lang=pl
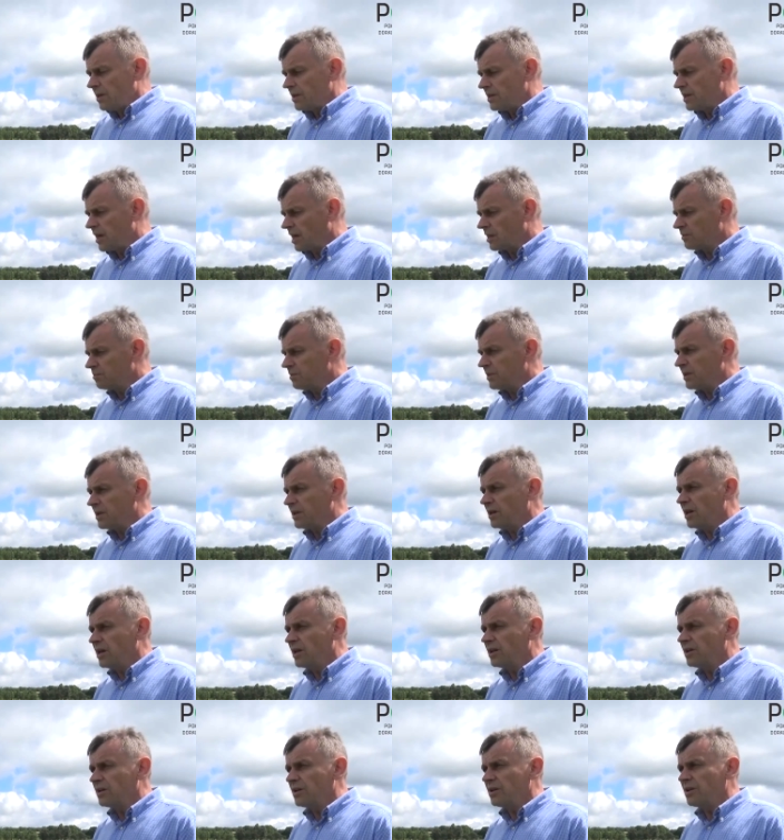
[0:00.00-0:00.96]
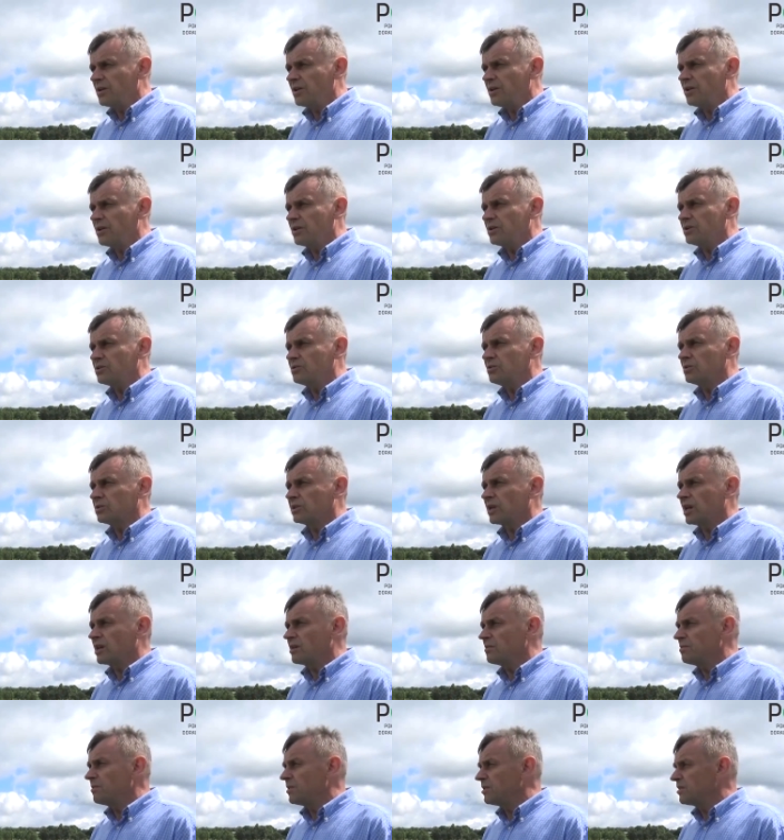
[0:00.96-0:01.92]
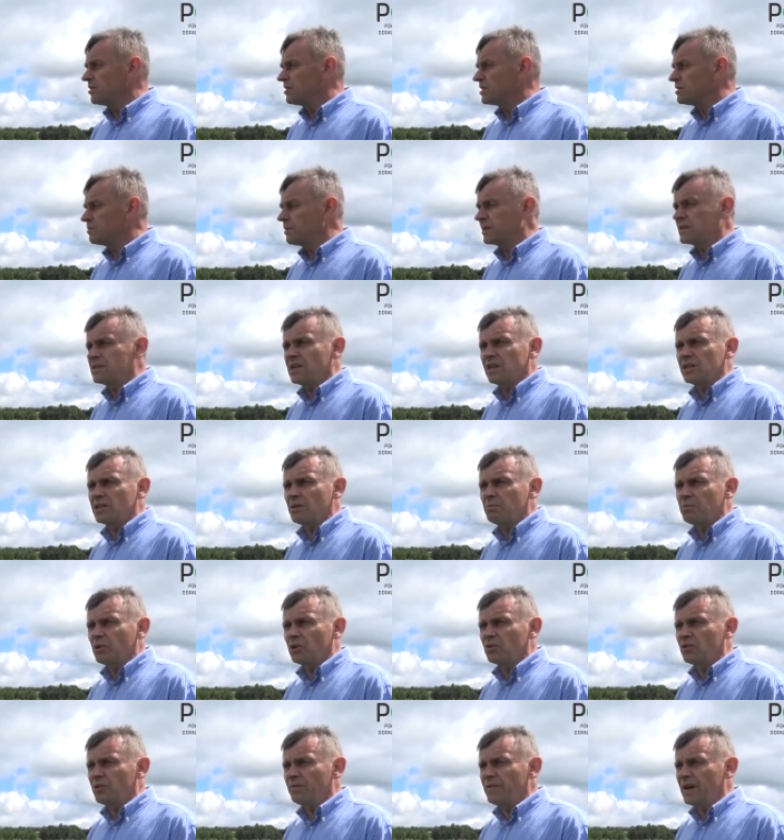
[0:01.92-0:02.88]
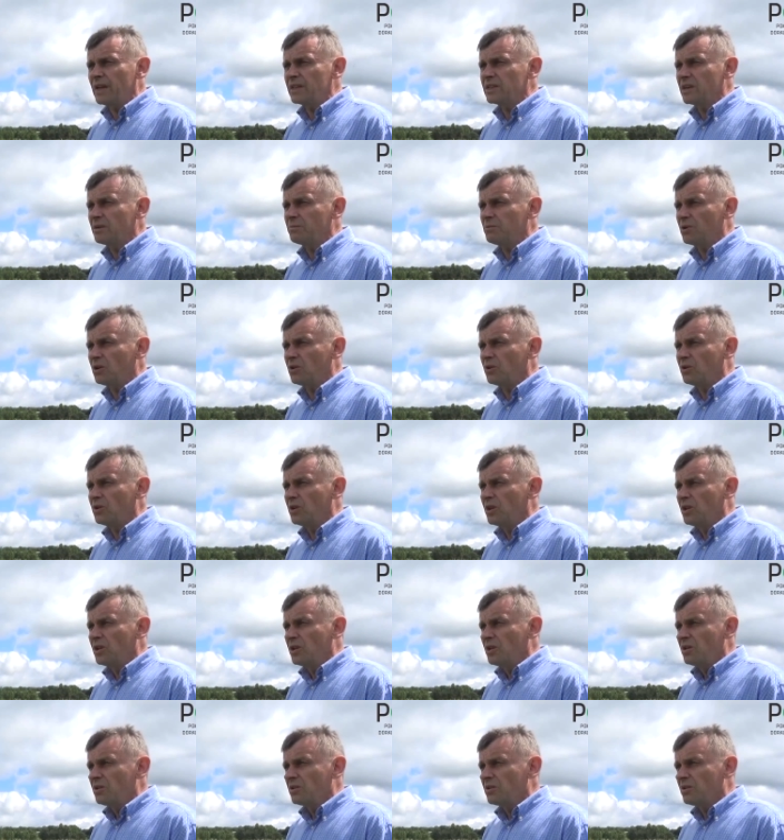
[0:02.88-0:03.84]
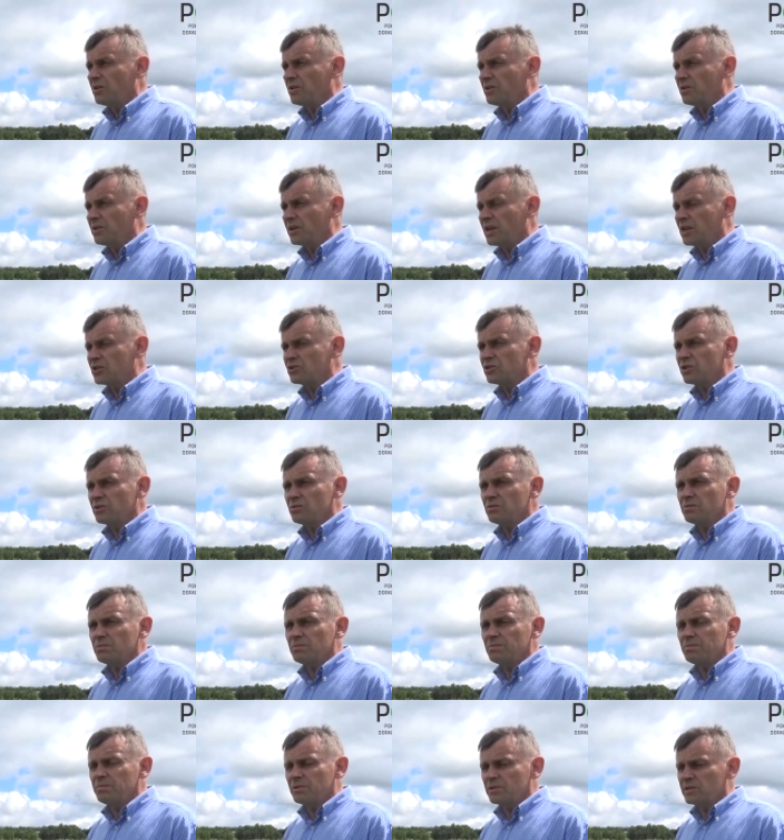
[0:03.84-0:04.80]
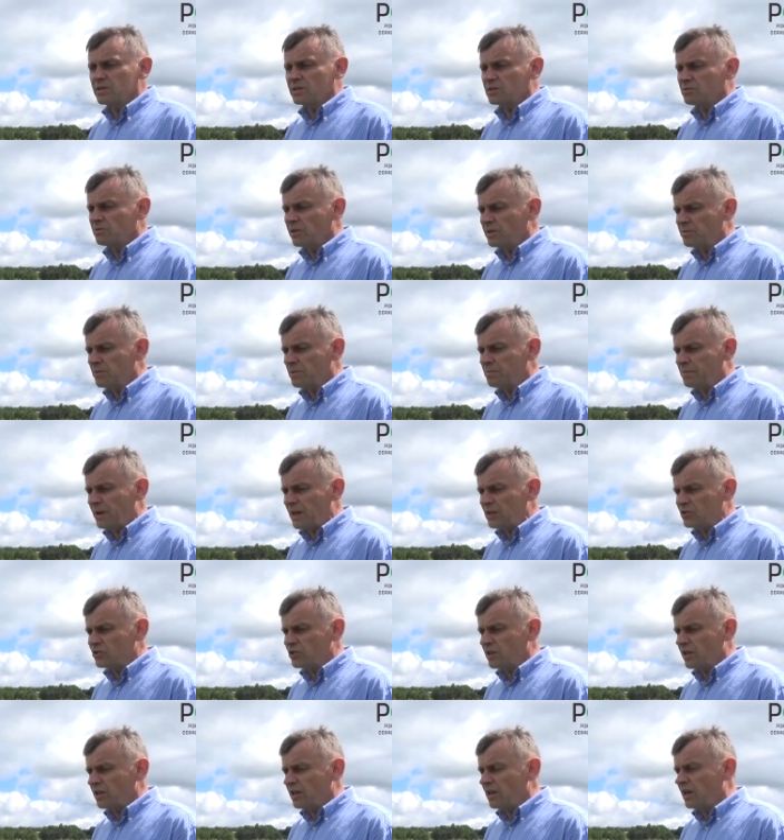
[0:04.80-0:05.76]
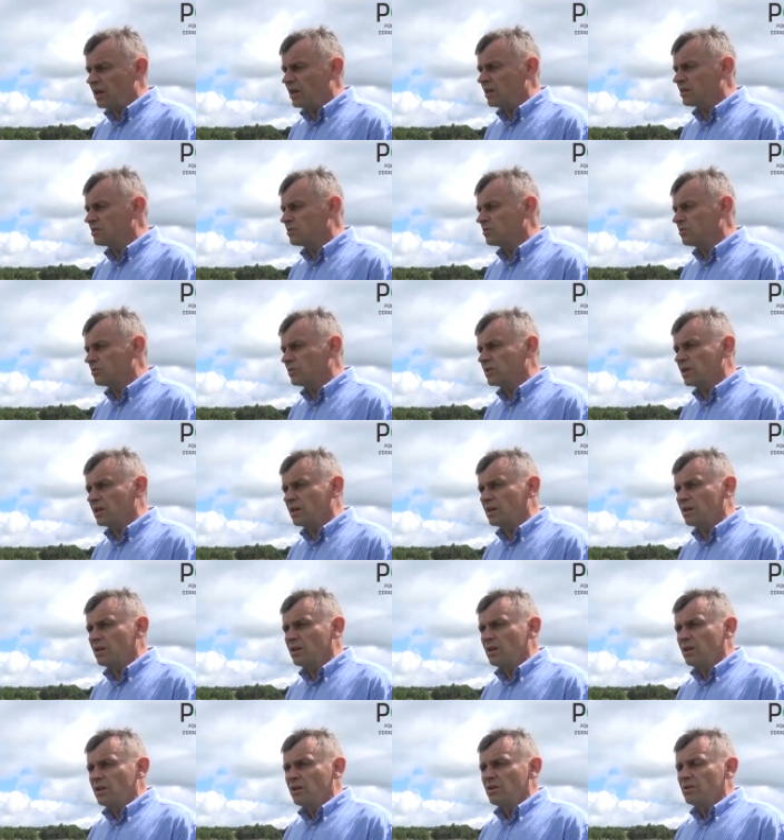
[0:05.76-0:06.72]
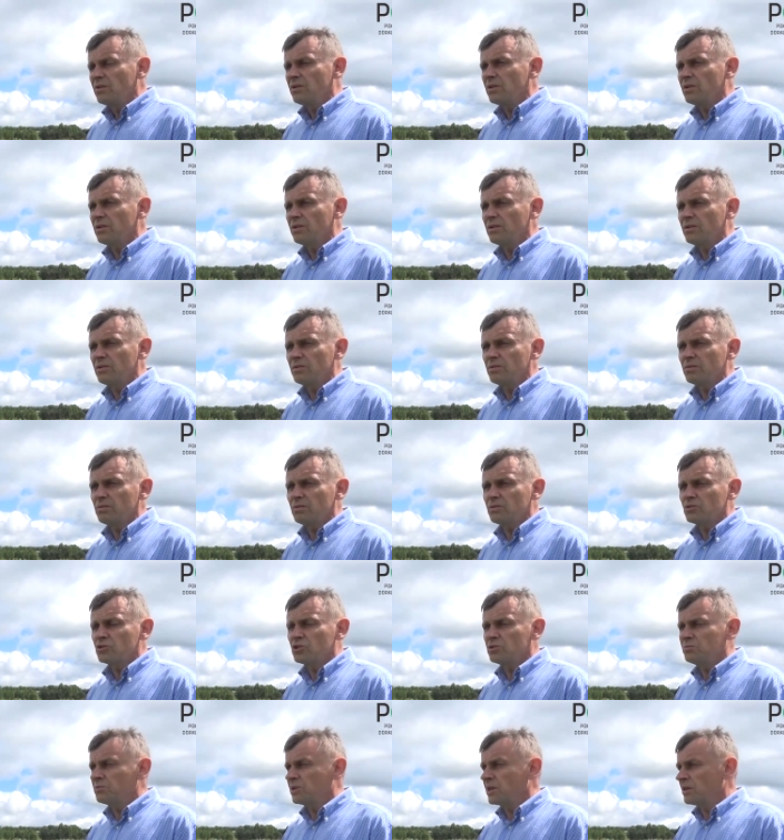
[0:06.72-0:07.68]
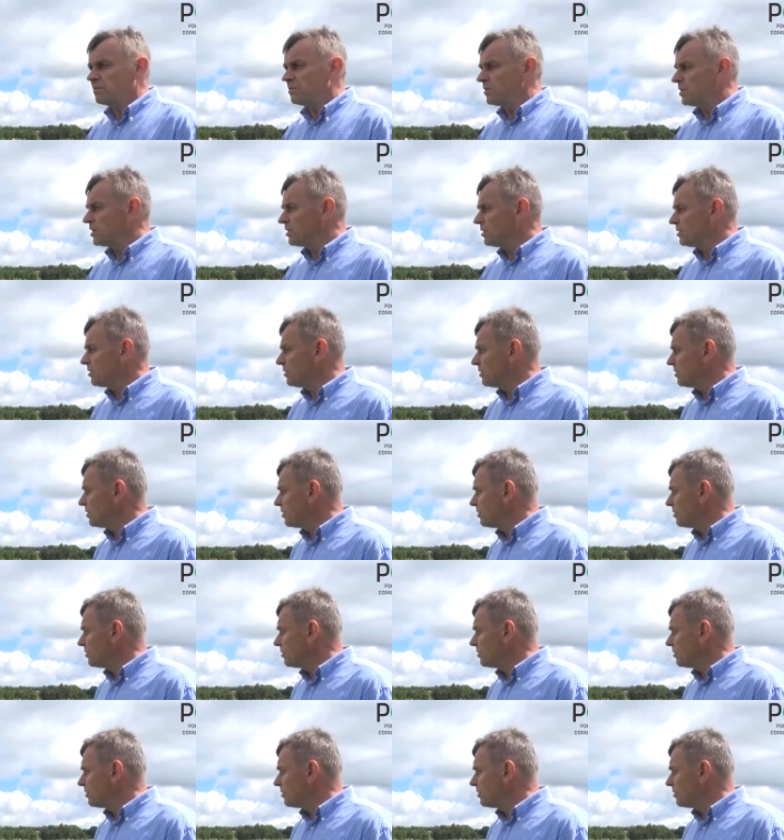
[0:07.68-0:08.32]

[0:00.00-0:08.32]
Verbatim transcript: jakby e, tutaj e, specjalnie planowania, bo e, raz, że pozyskujemy pasze, a drugie utrzymujemy